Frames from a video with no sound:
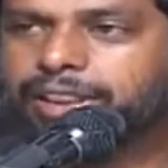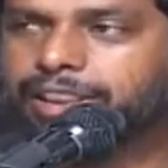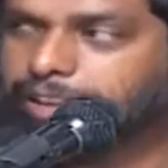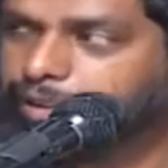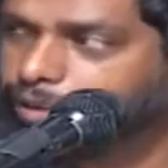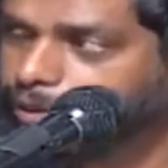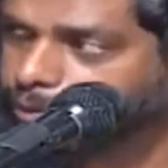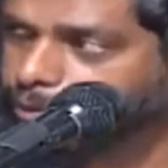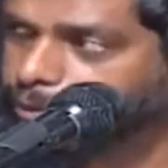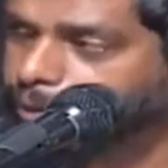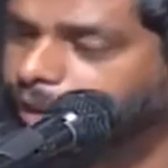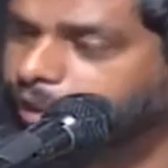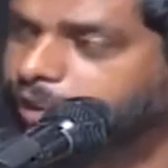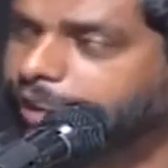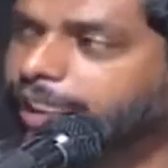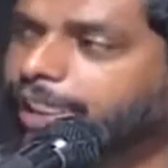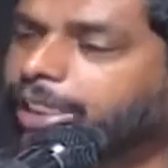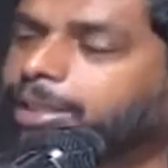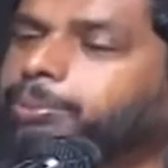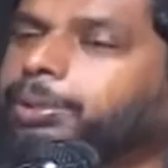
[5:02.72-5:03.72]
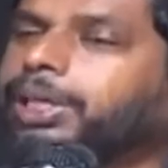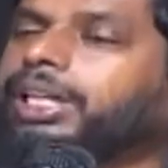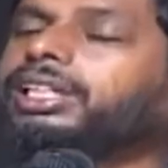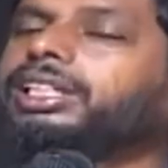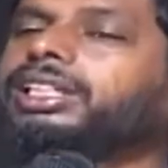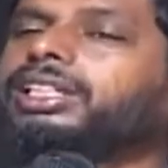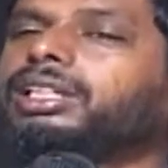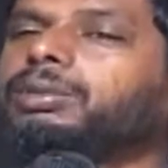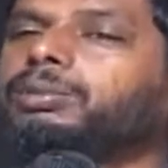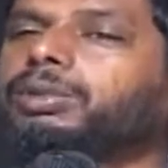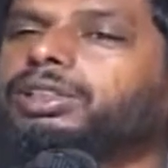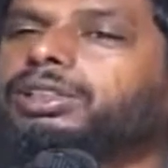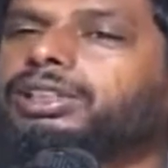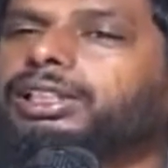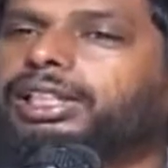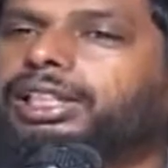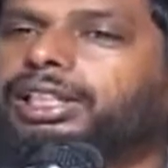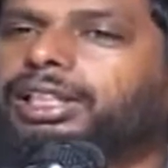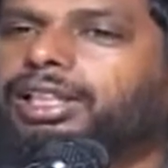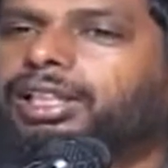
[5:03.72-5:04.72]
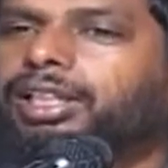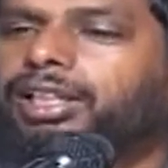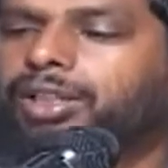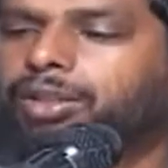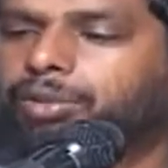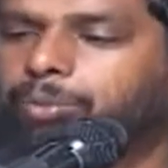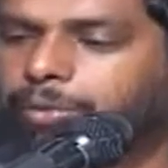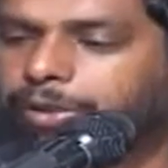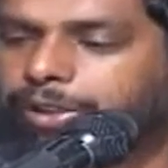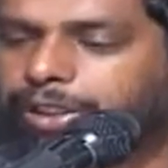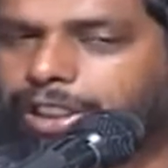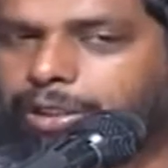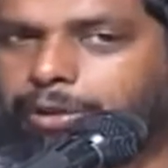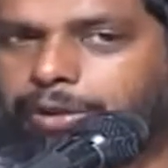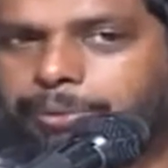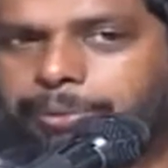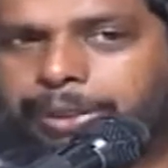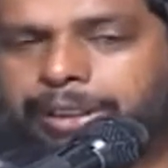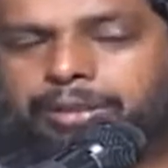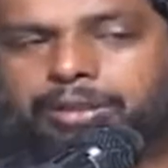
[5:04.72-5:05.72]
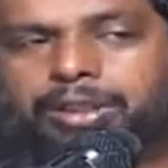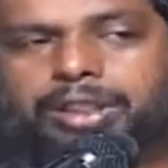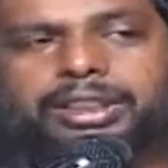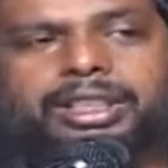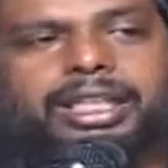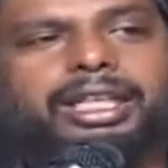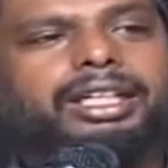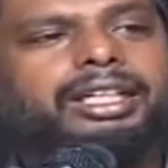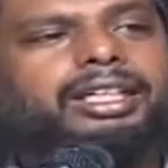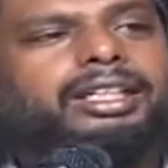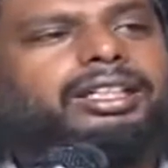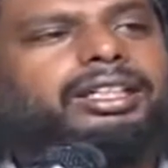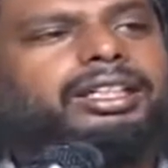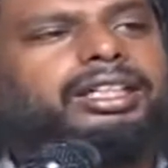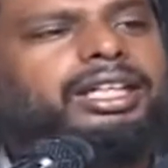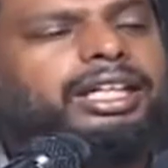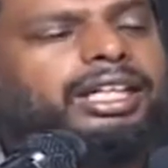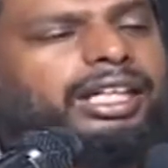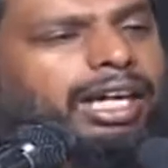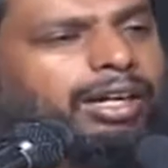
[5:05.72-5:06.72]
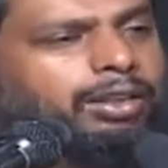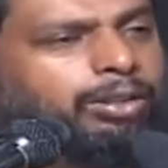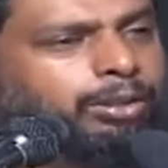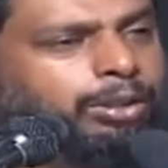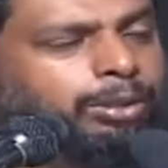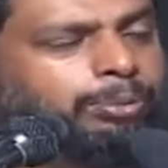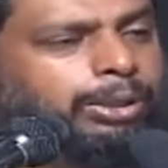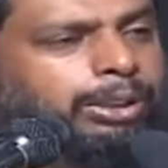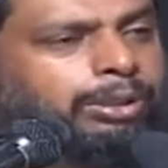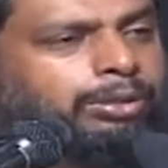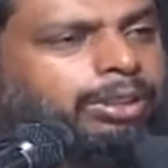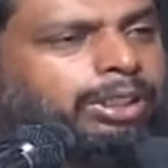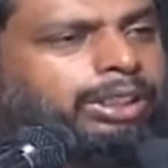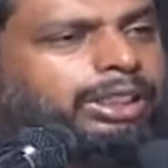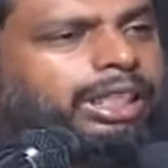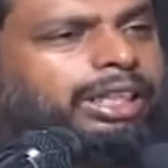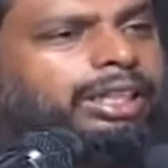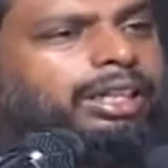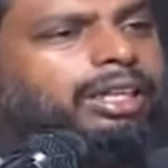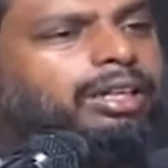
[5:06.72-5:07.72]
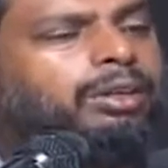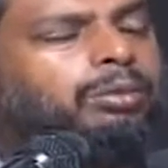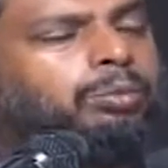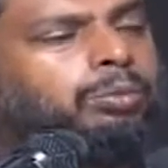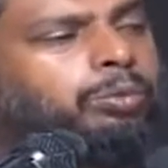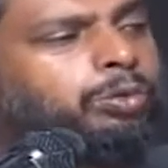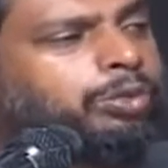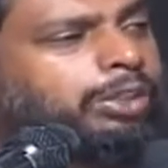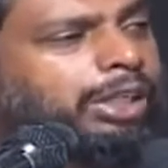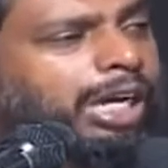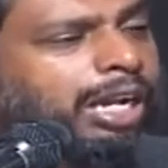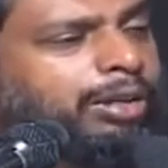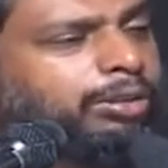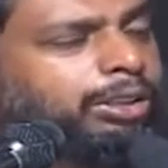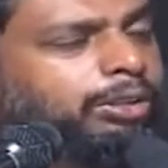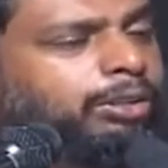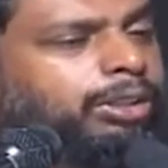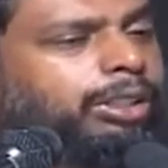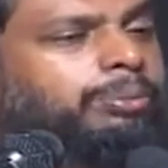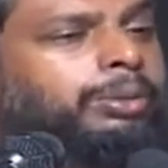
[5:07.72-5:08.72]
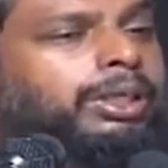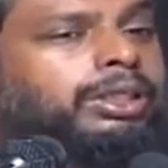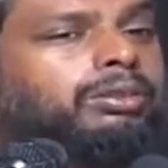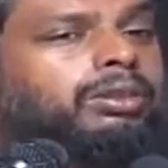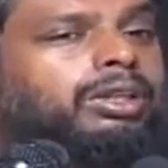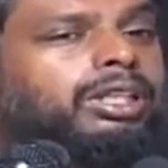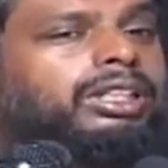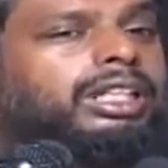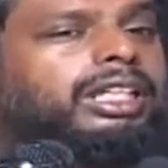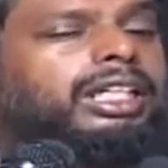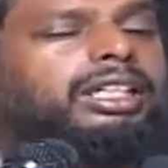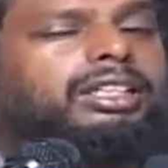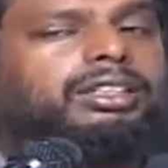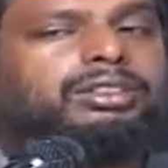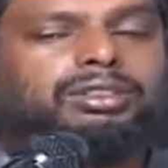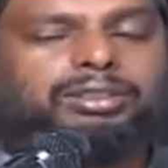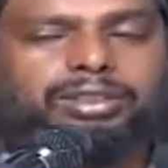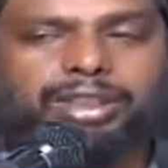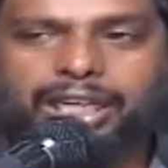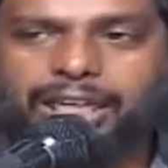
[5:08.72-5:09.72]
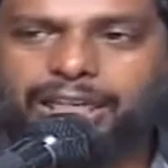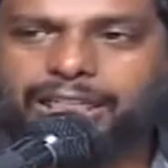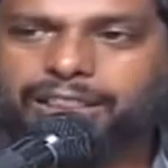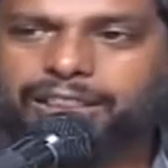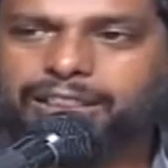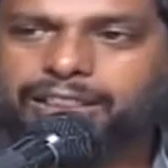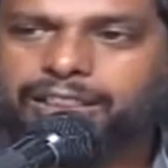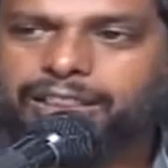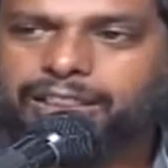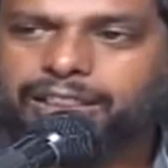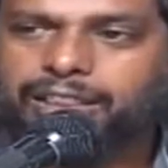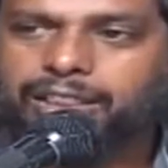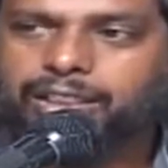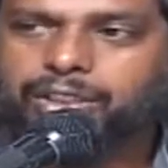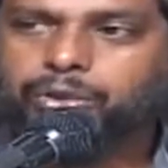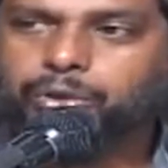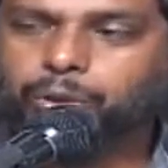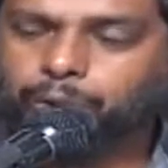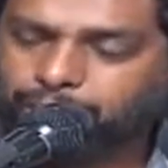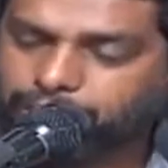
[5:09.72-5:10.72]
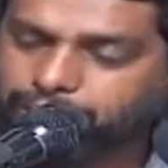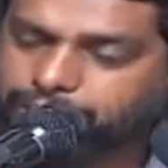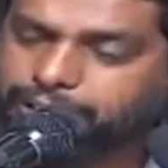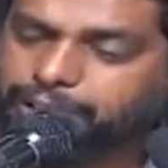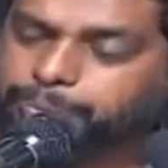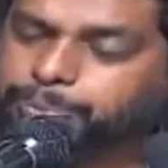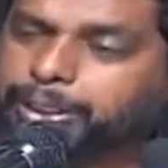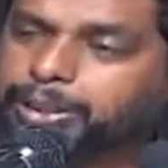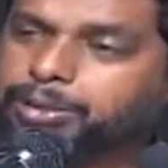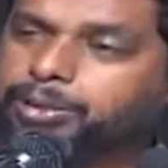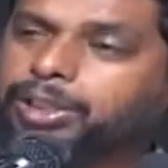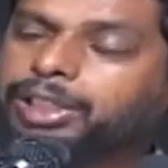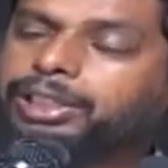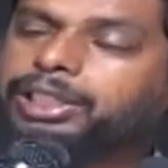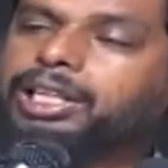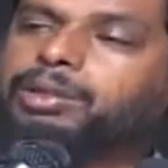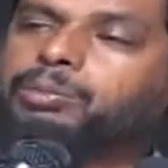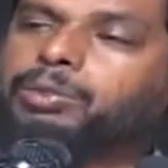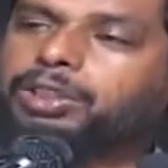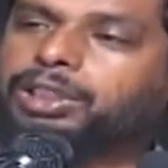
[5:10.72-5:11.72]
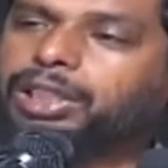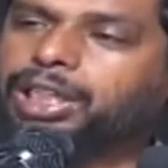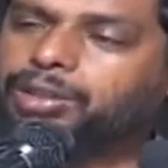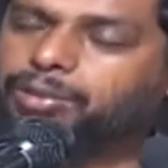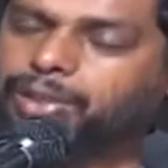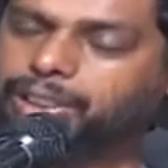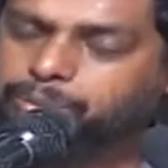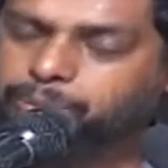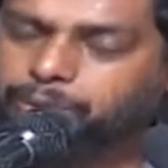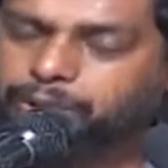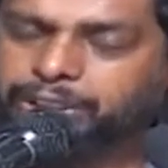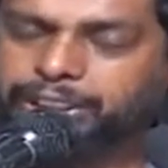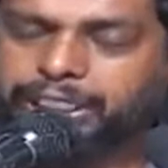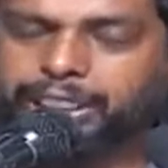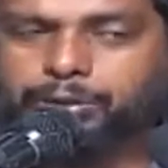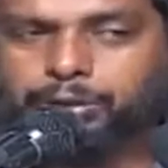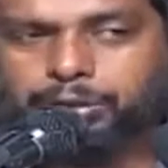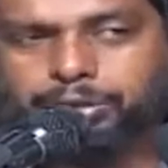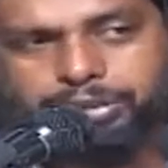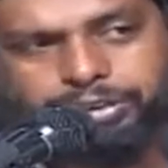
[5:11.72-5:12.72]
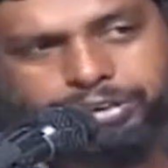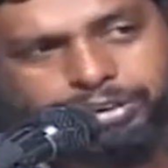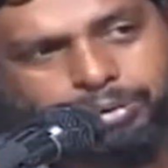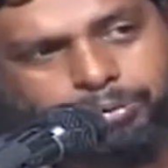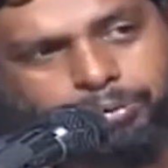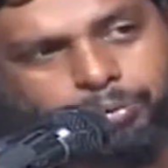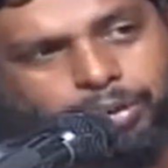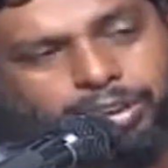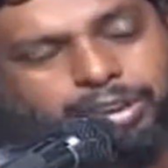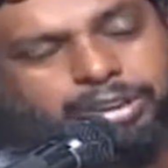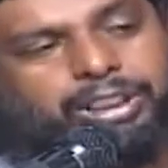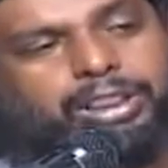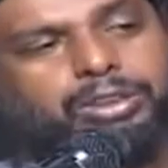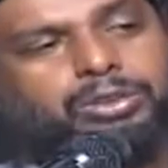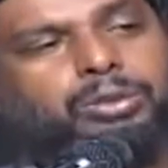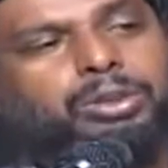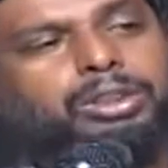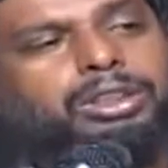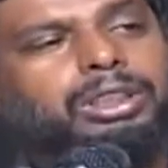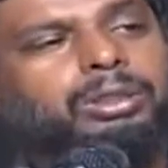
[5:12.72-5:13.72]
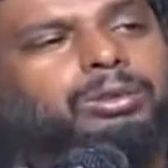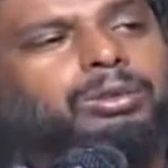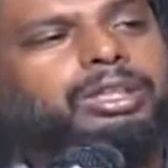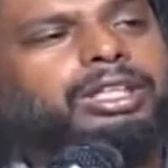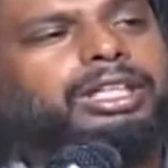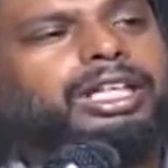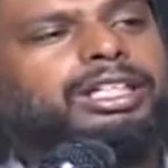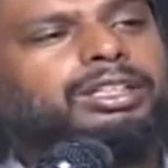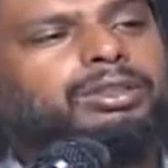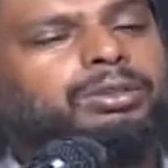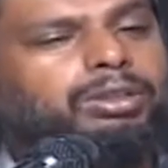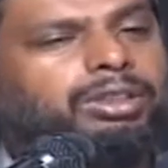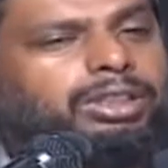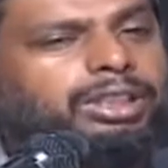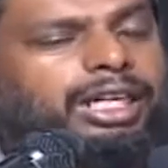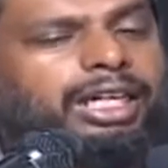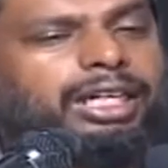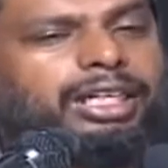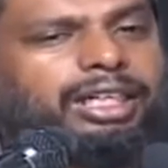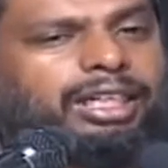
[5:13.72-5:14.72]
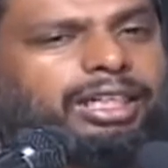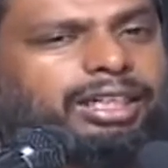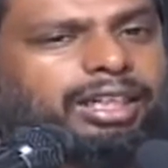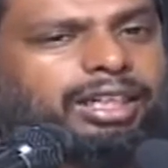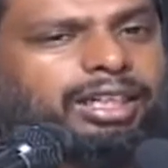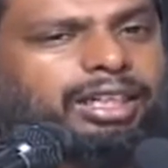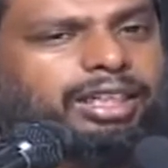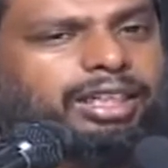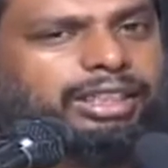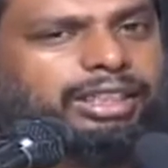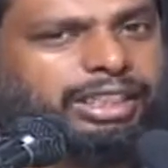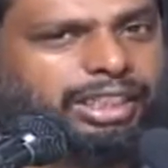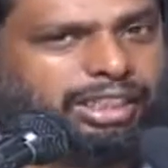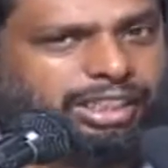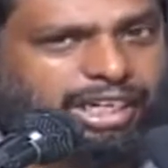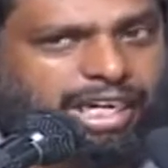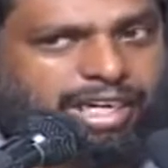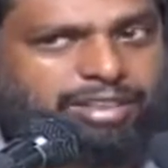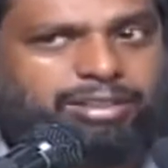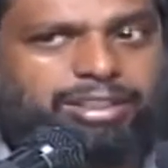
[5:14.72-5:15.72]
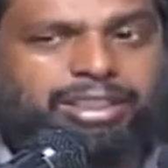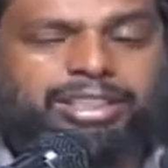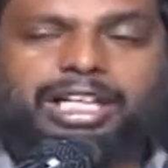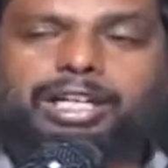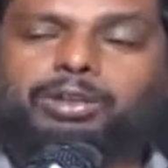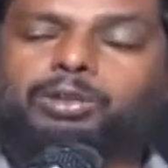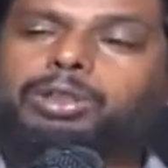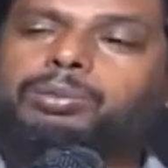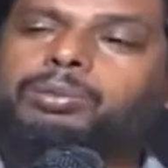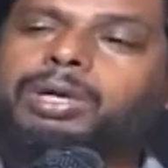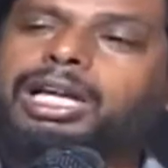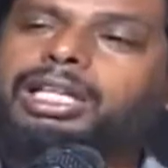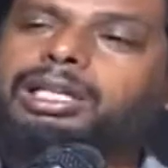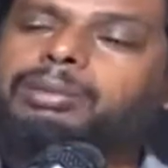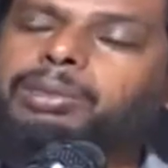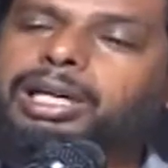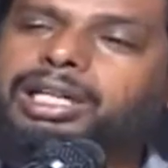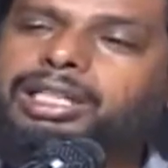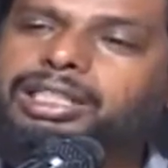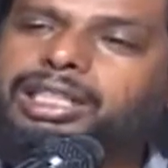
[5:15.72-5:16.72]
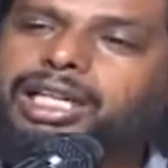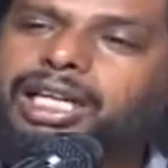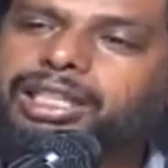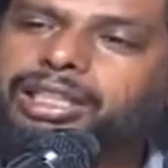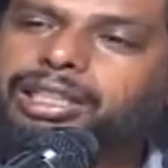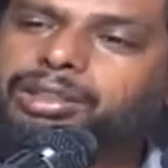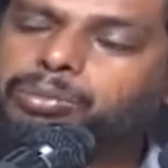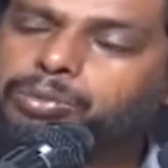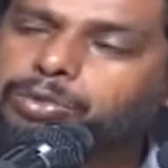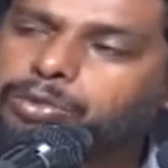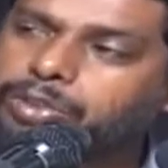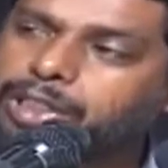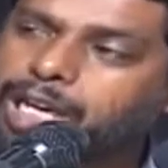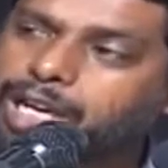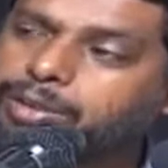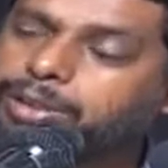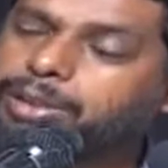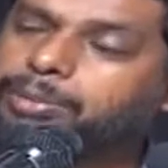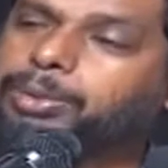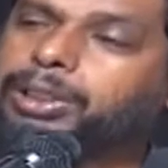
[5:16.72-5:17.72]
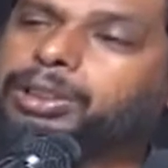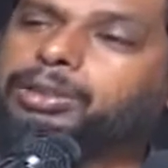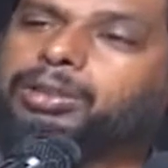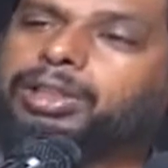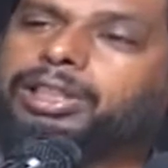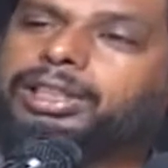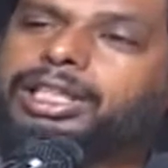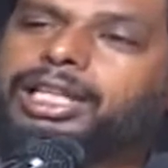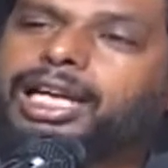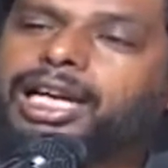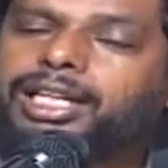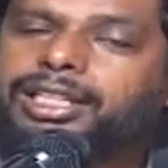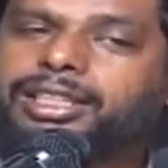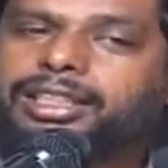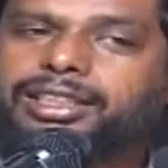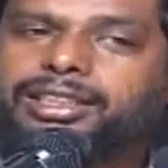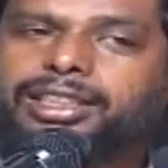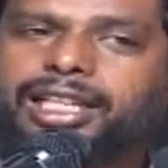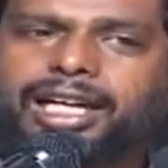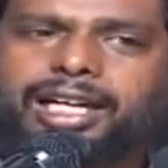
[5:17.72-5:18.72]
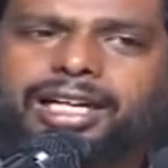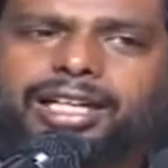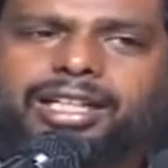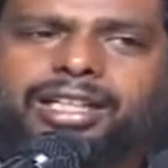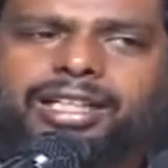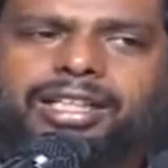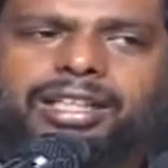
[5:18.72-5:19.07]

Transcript: இன்றும் குழந்தைகள் பிறக்கின்ற பொழுது முதல்ல ஒரு பெண் குழந்தை இரண்டாவது ஒரு பெண் குழந்தை மூன்றாவது ஒரு பெண் குழந்தை என்று சொன்னால் தொடர்ந்து பெண் குழந்தையை முதல் வரும் பொழுதே கொஞ்சம் முகத்தை சுழித்து கொண்டு ஏற்றுக்கொள்கிறார்கள் இரண்டாவது என்றால் ஒரு மாதிரி பார்க்கிறார்கள் மூன்றாவதும் பெண் குழந்தையாக இருந்தால்